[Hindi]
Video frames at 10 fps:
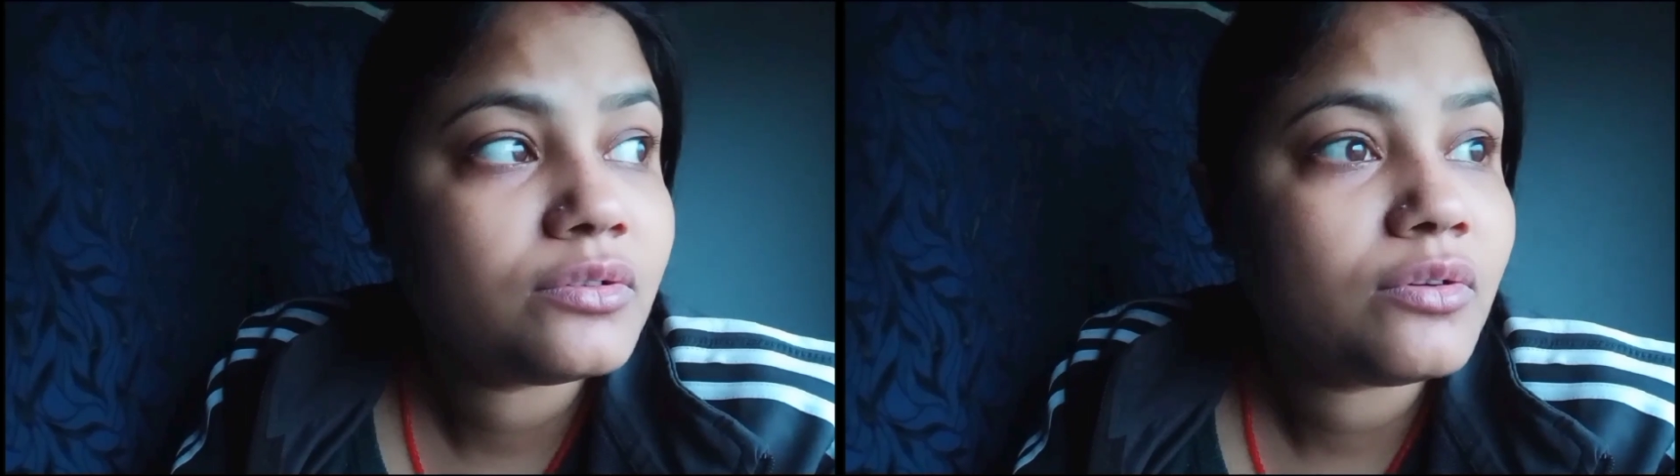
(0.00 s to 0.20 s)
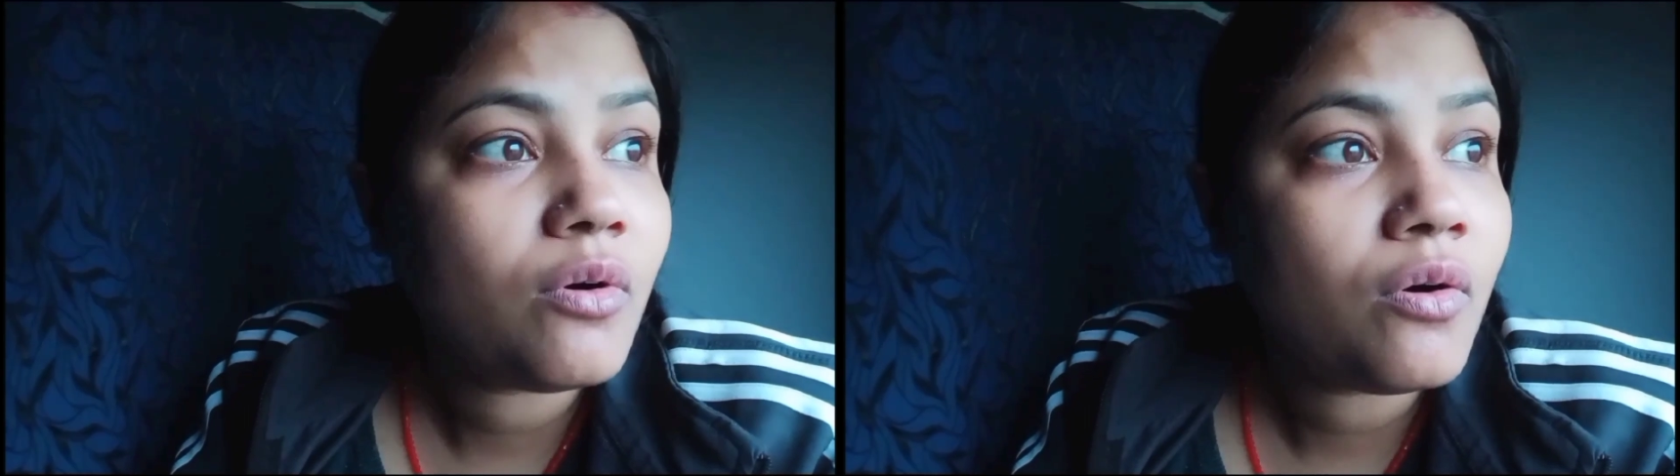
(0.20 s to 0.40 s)

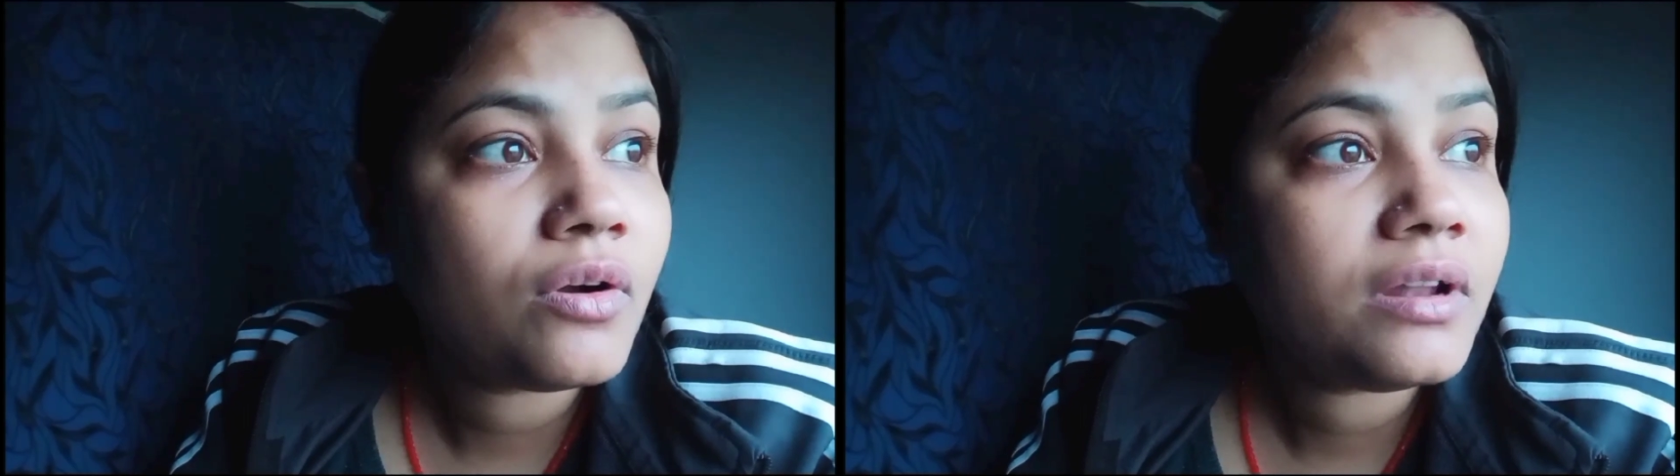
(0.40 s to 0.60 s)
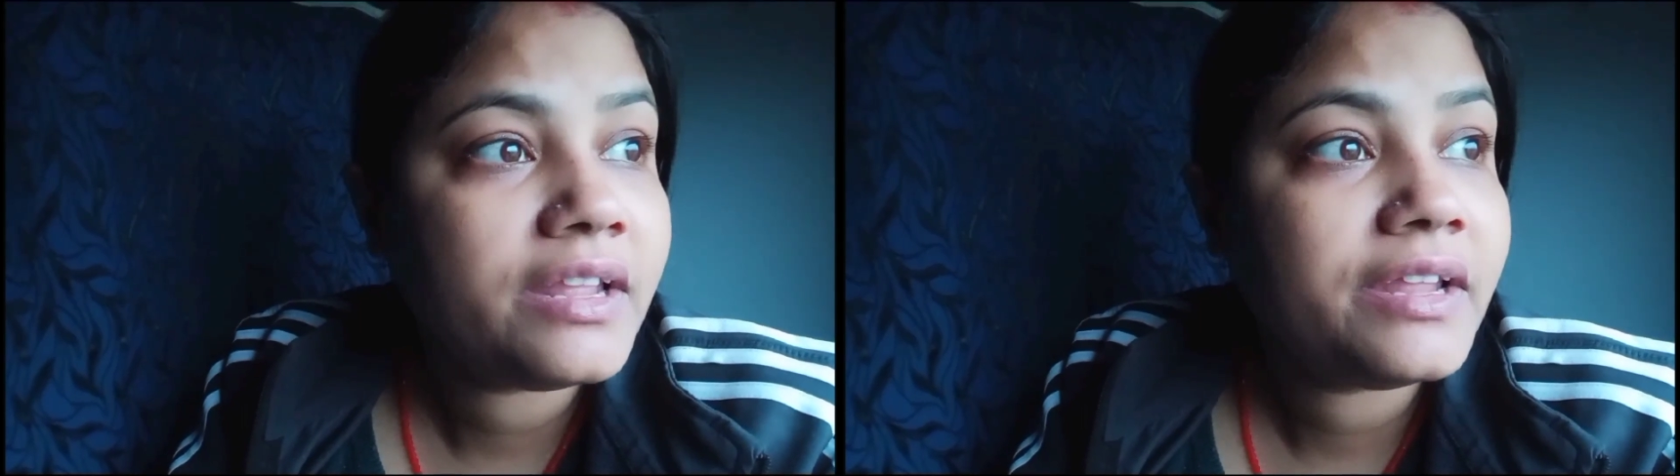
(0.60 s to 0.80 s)
तो
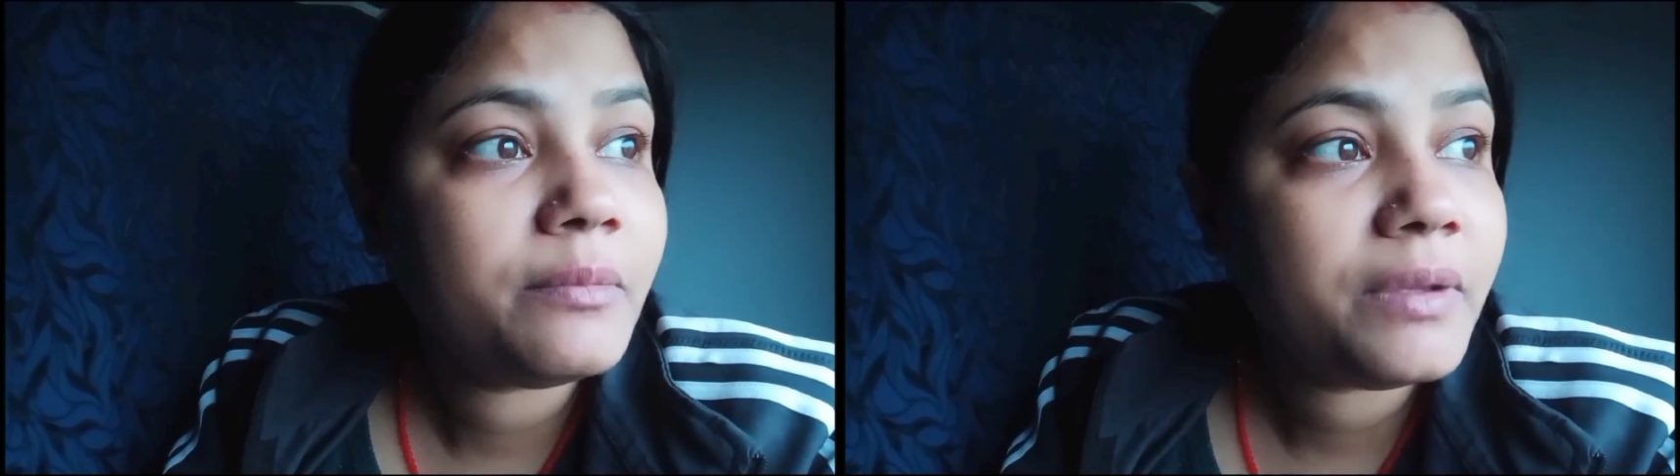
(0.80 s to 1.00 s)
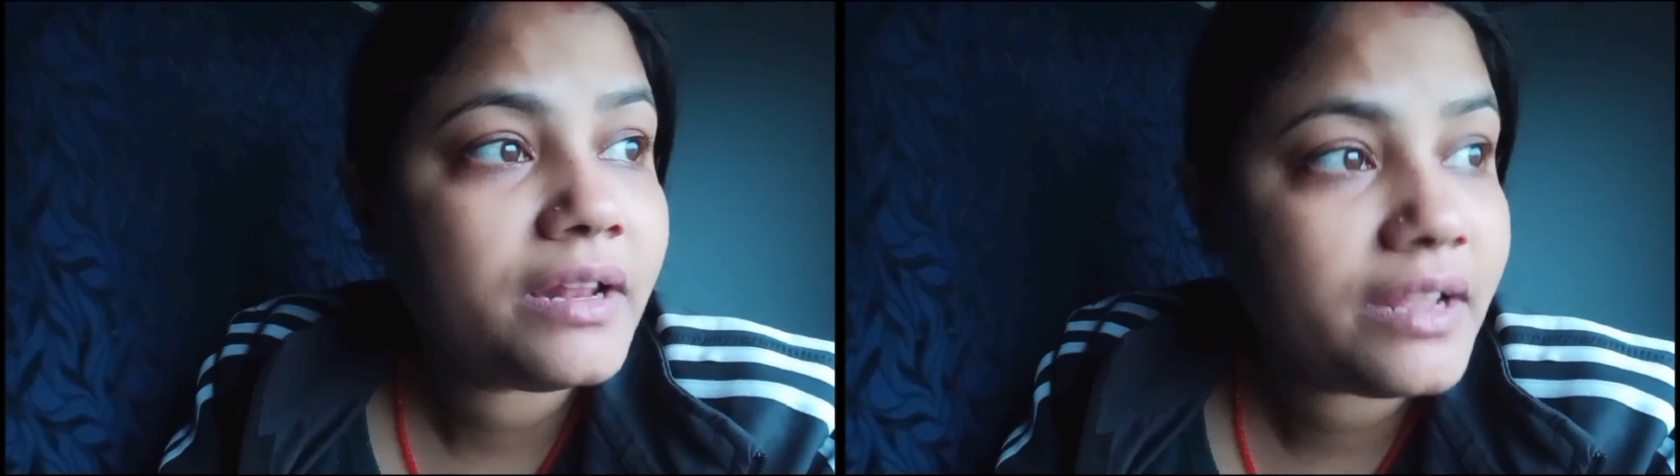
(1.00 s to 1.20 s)
और
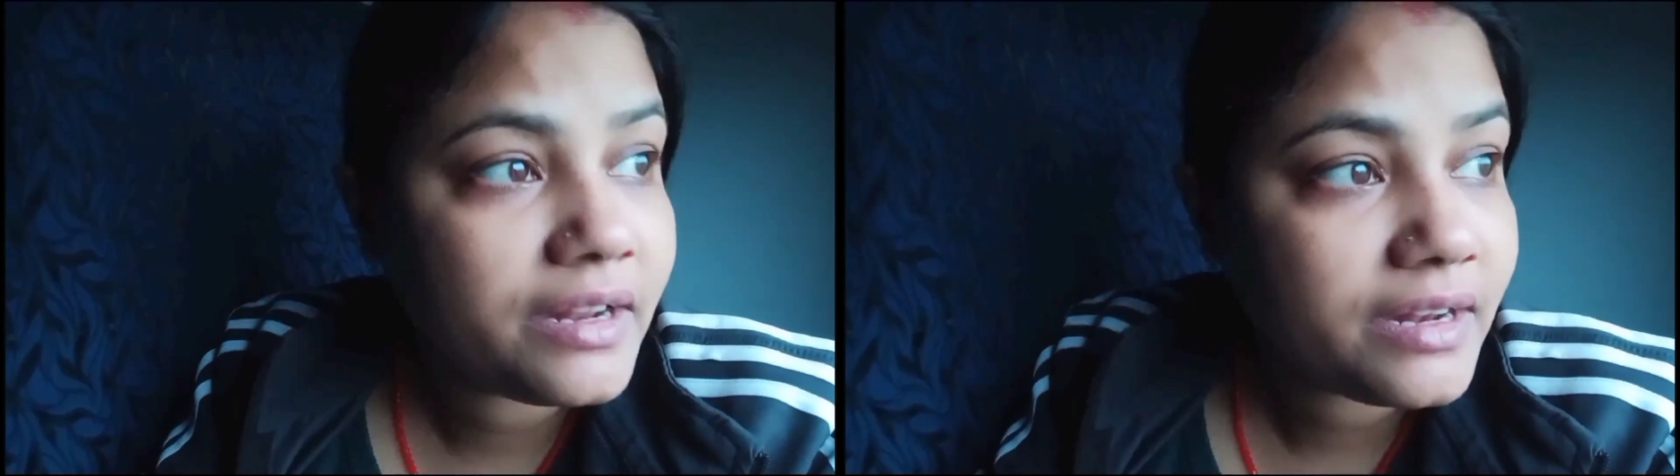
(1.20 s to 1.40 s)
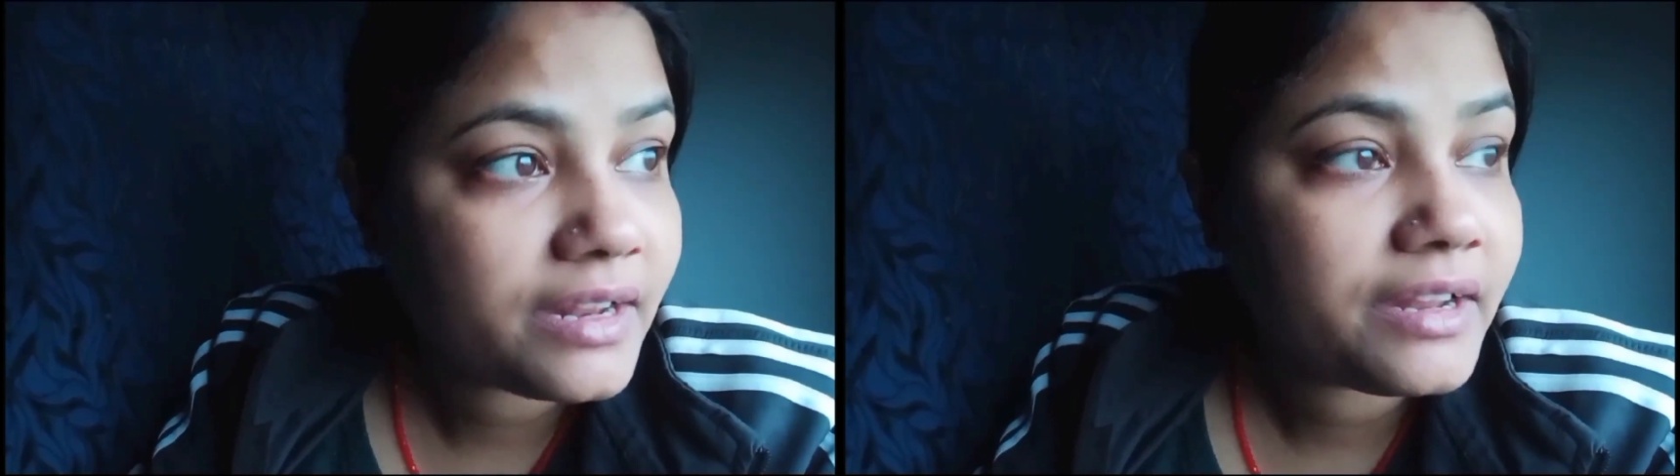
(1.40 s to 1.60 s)
लेट पे
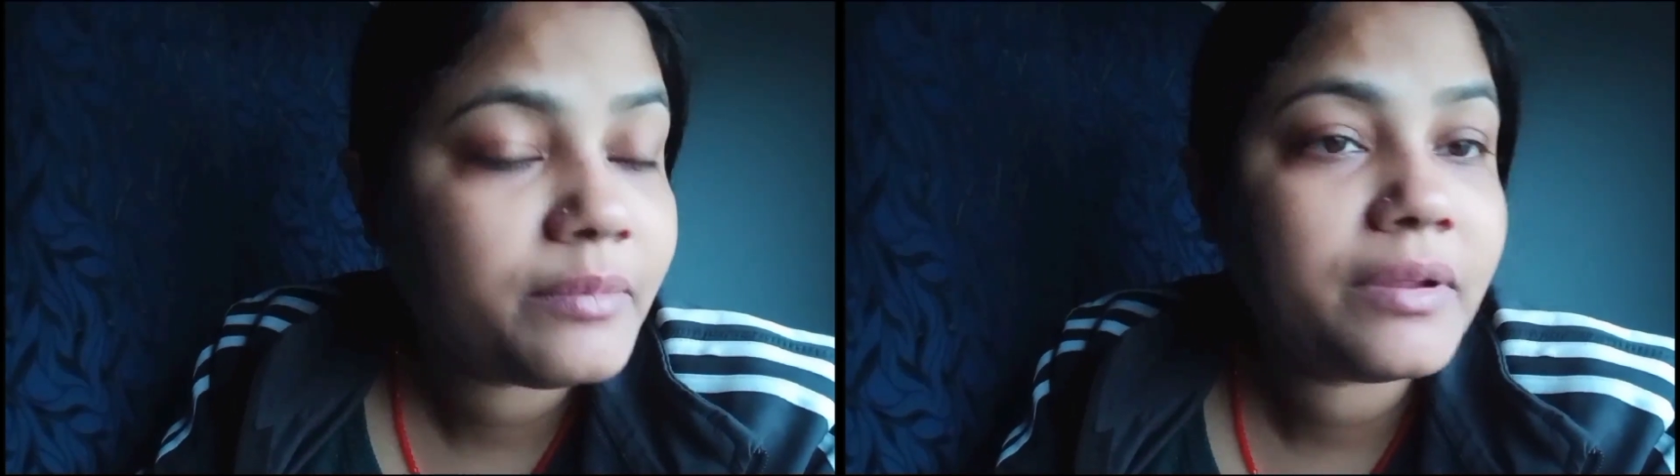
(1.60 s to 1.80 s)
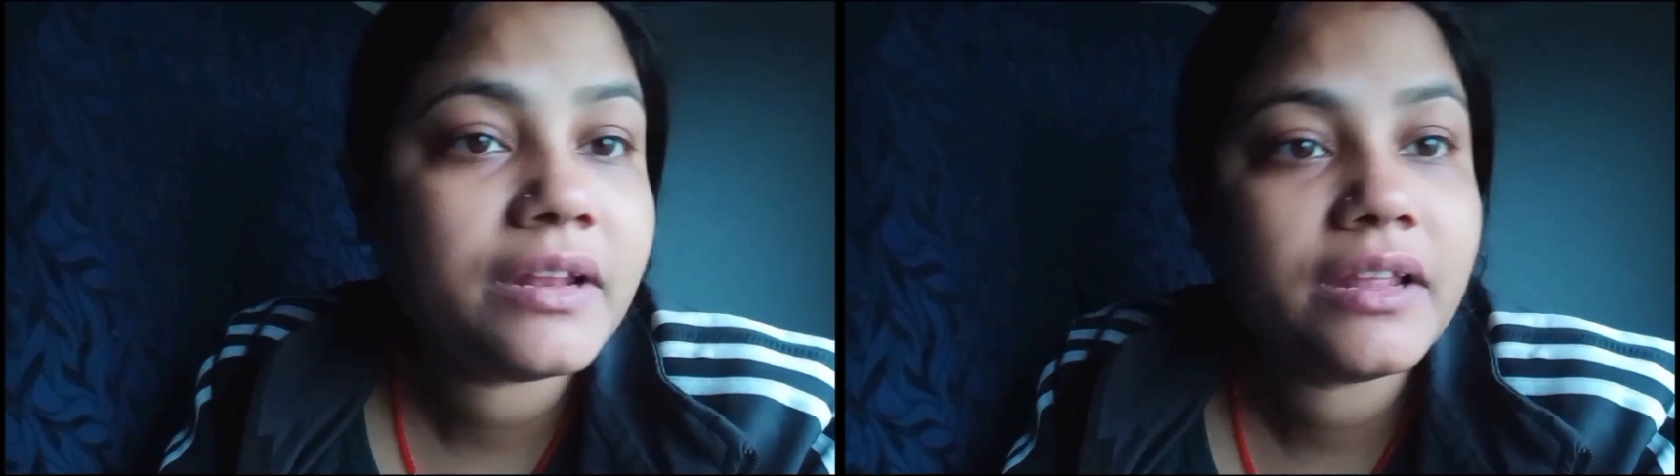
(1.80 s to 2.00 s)
लेट
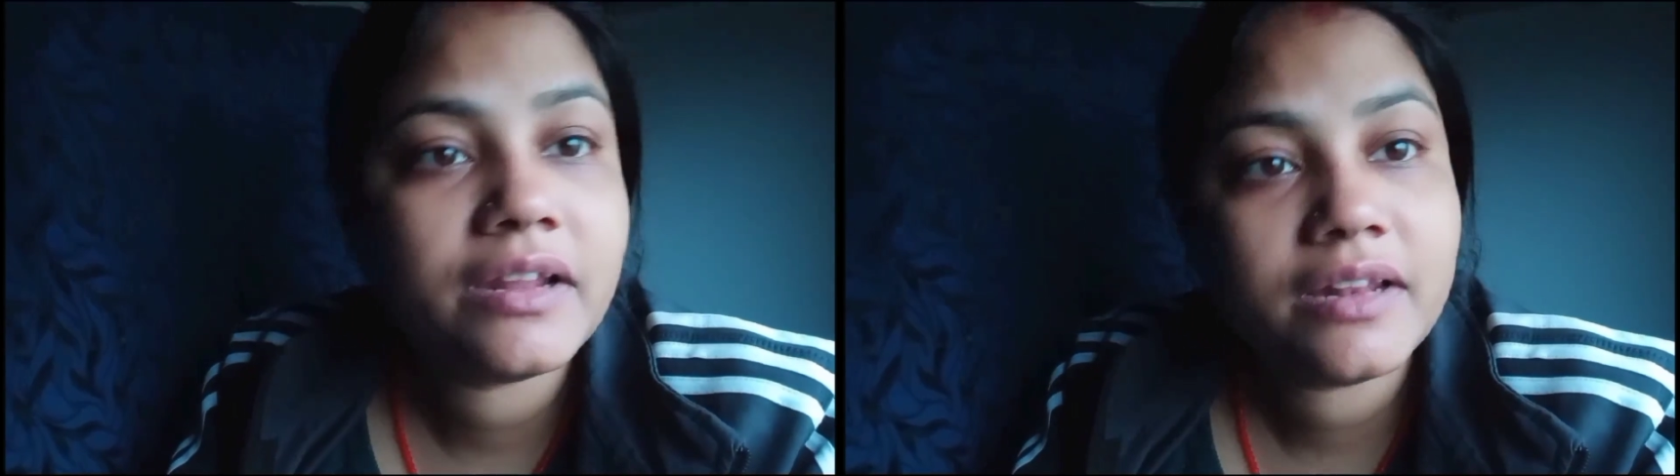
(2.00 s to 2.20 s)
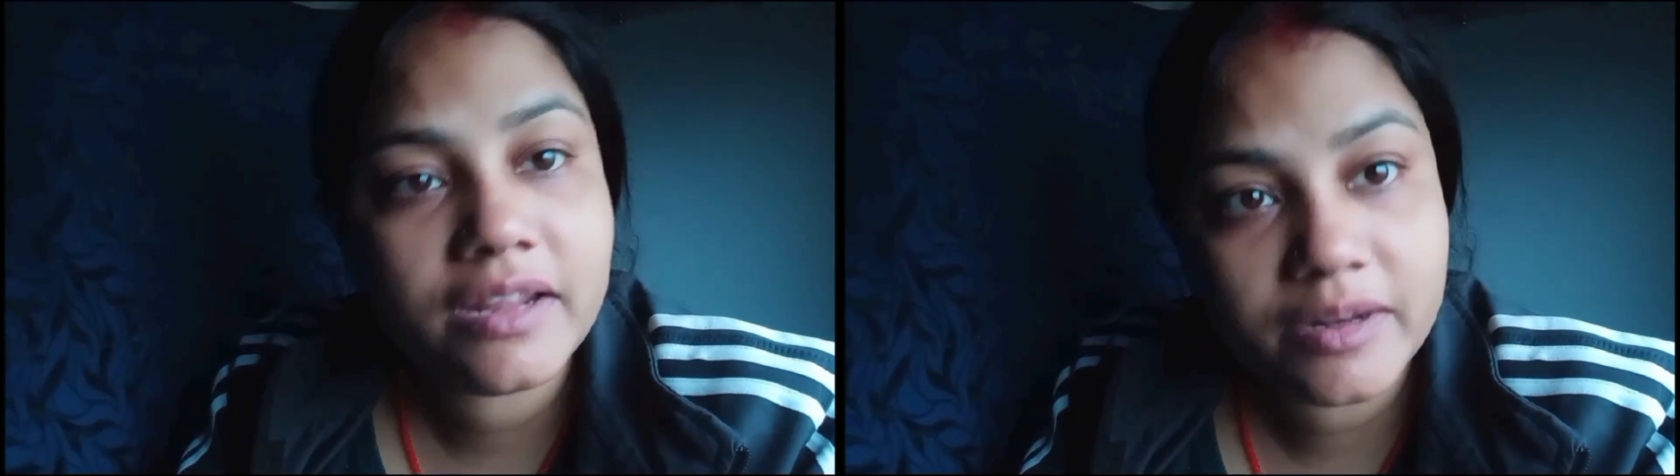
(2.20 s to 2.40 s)
लेट पे
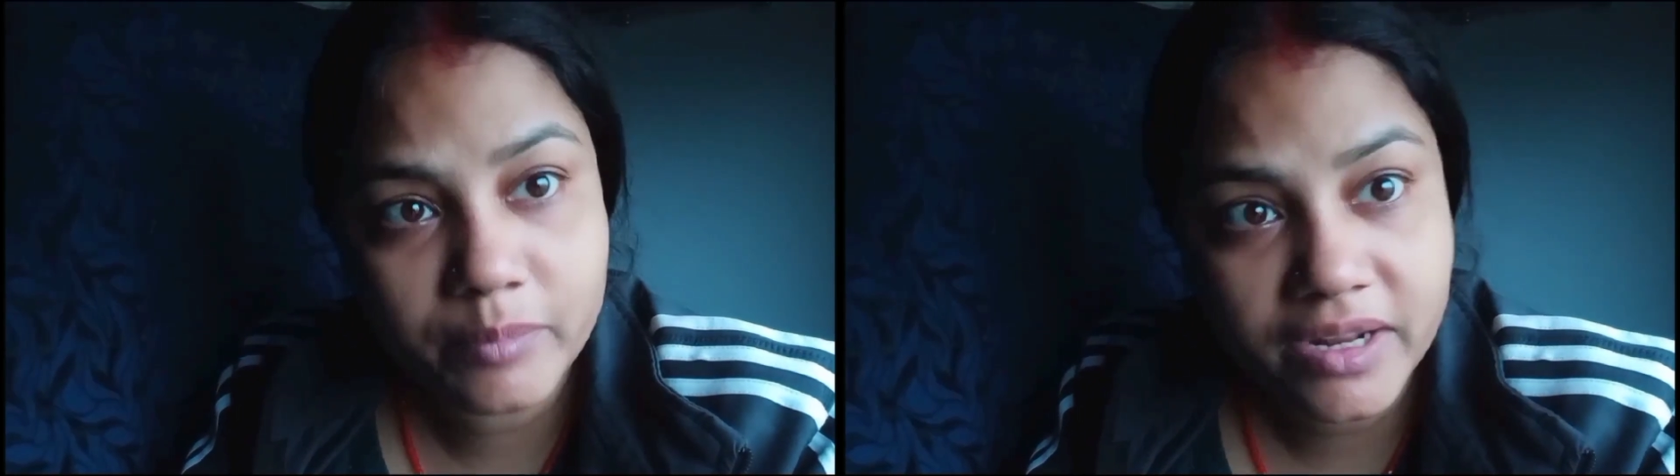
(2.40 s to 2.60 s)
लेट लेट